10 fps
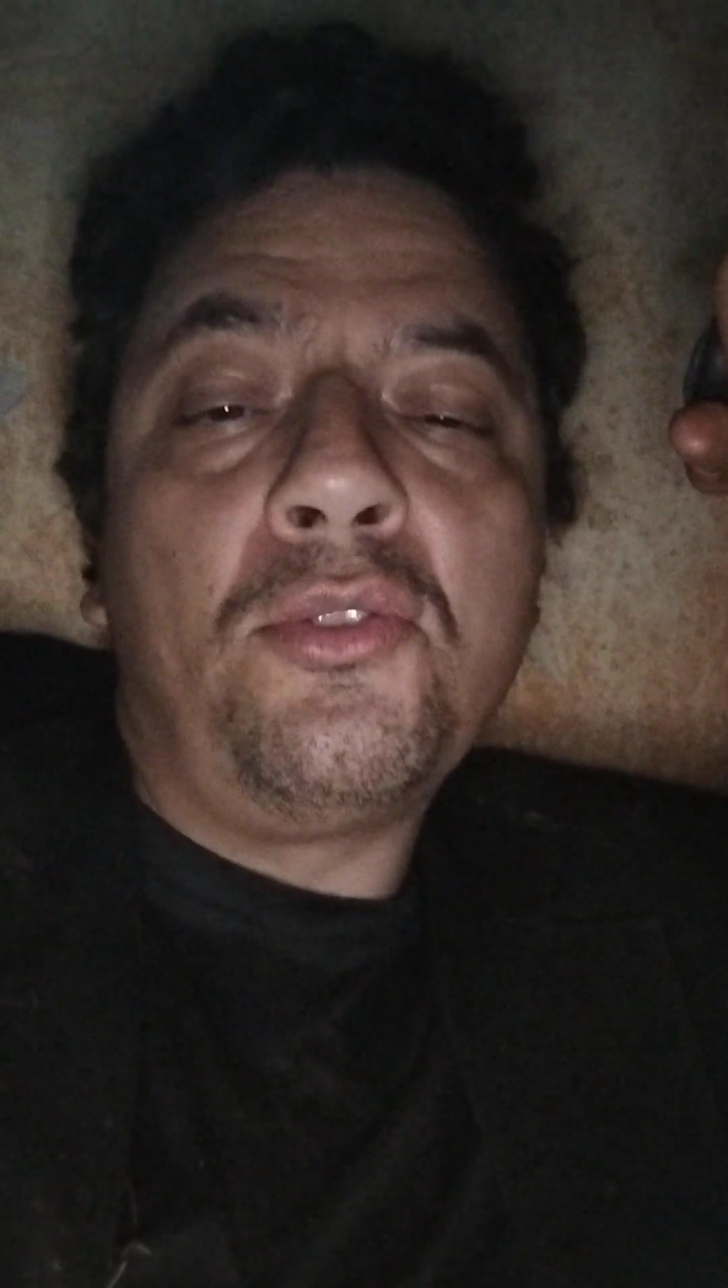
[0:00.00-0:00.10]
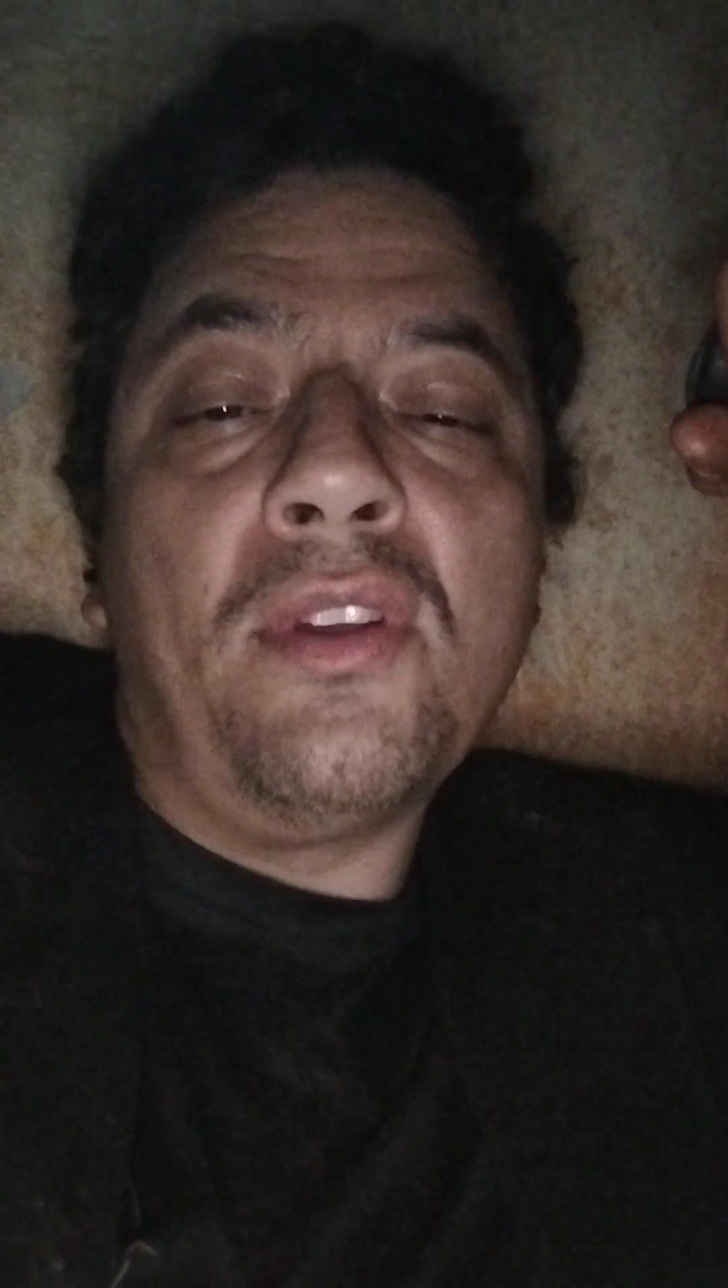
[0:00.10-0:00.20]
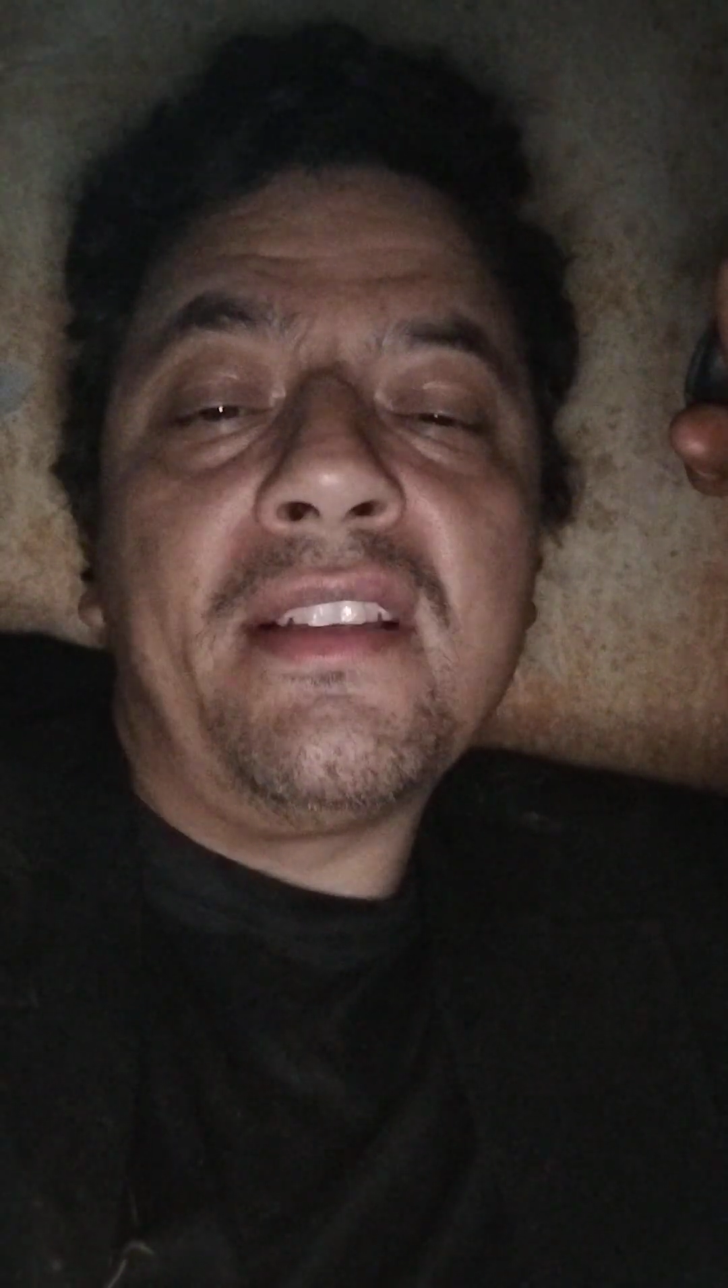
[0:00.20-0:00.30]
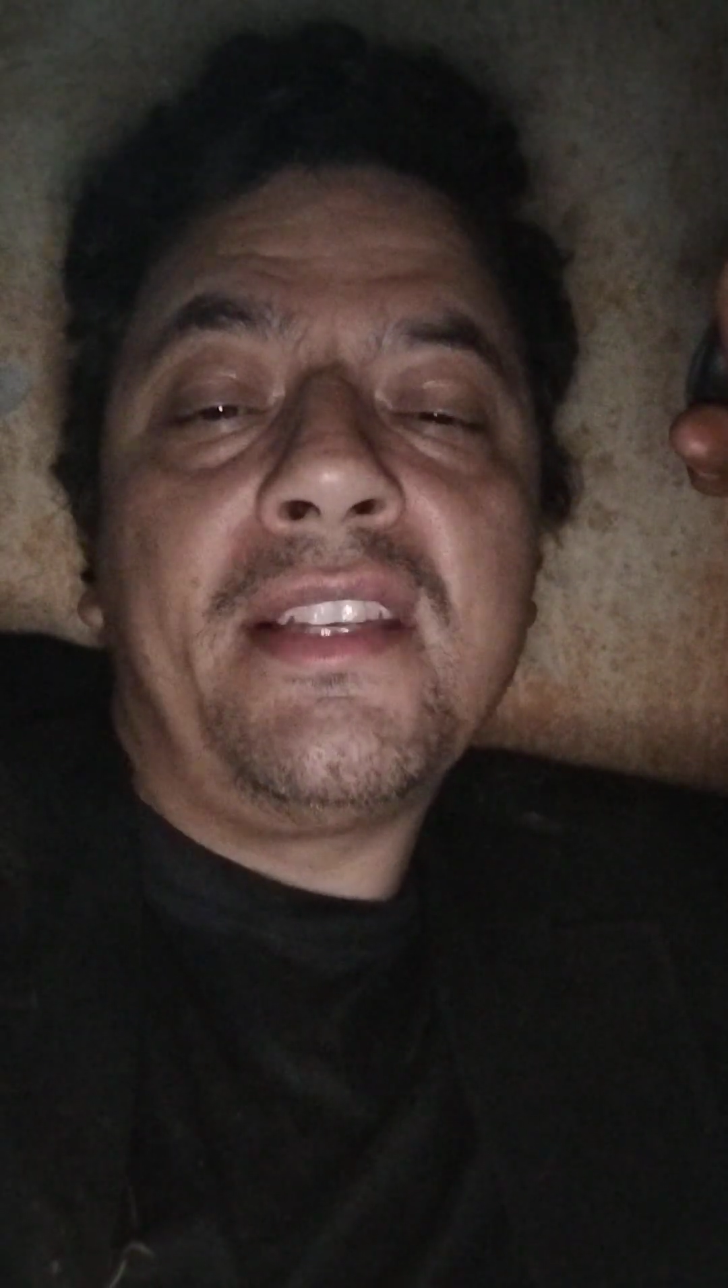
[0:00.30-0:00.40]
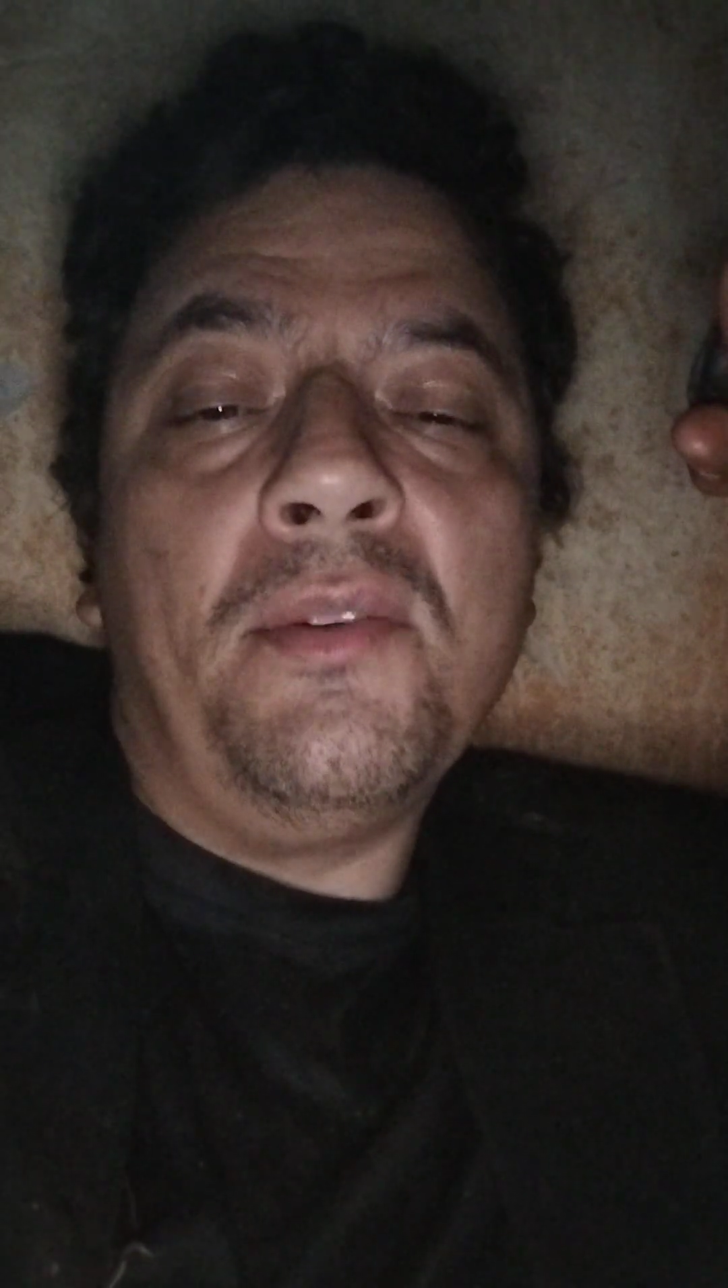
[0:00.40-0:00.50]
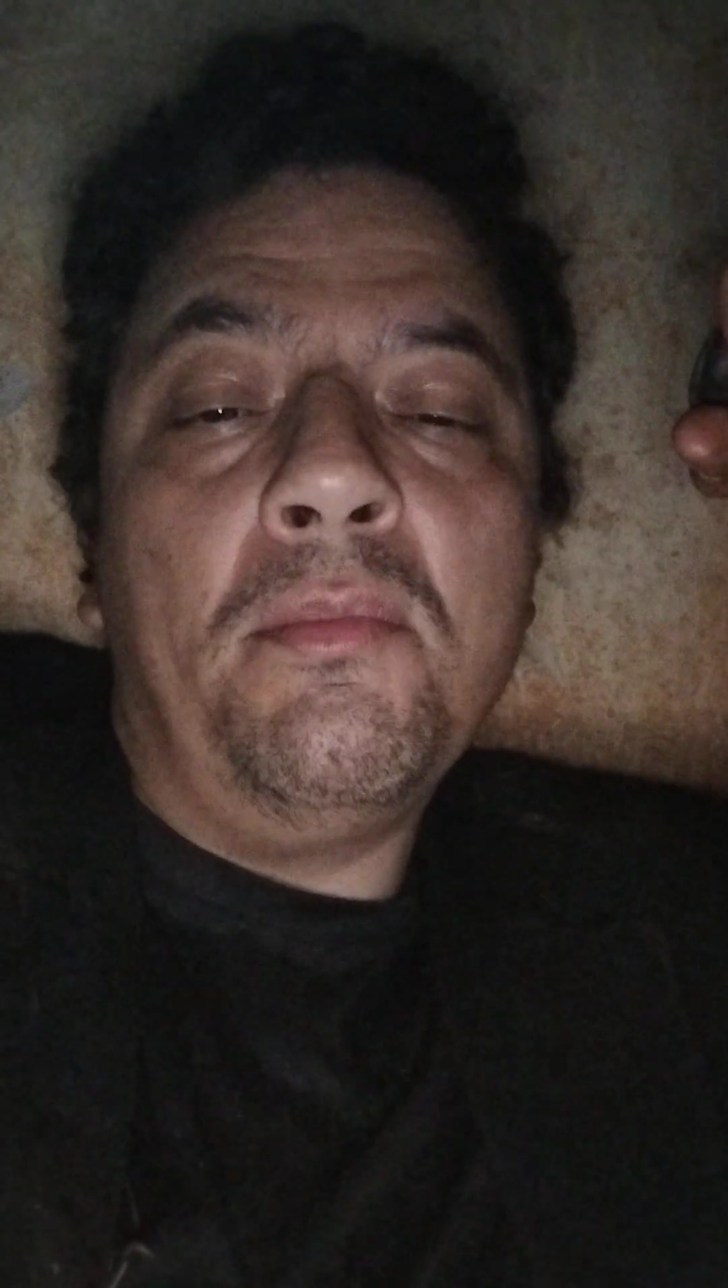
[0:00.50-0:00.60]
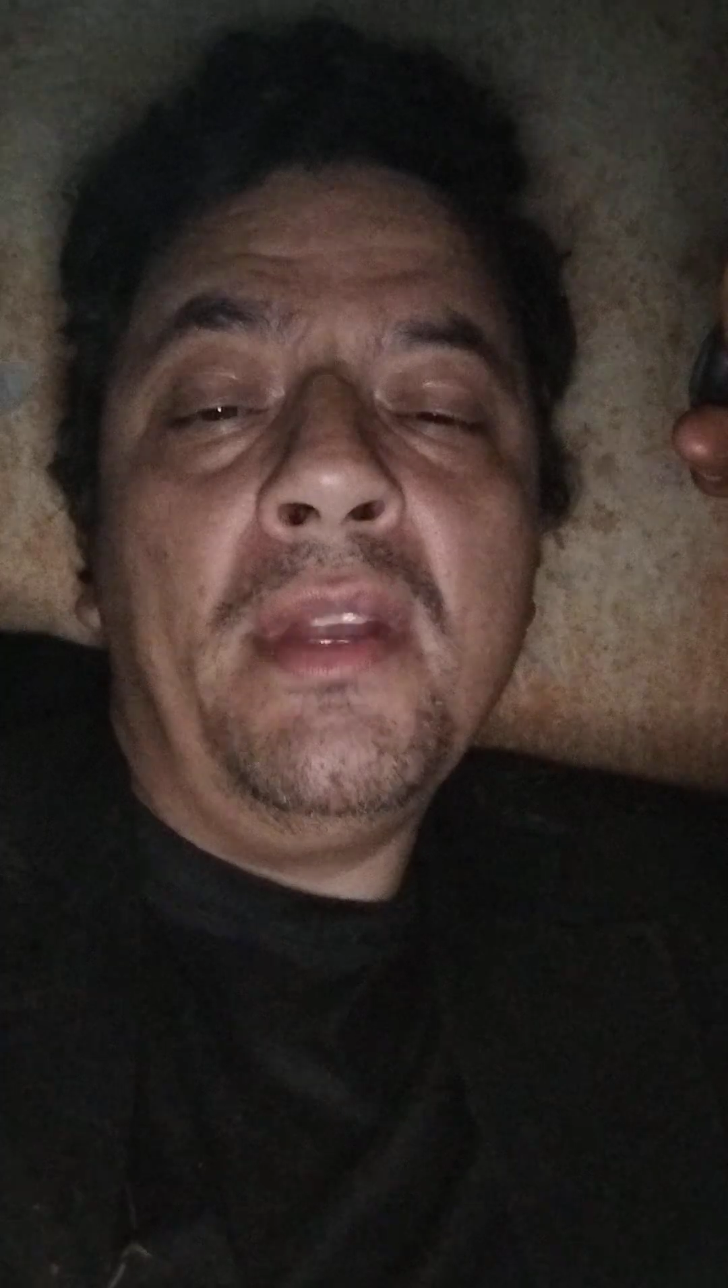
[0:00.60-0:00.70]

de coração,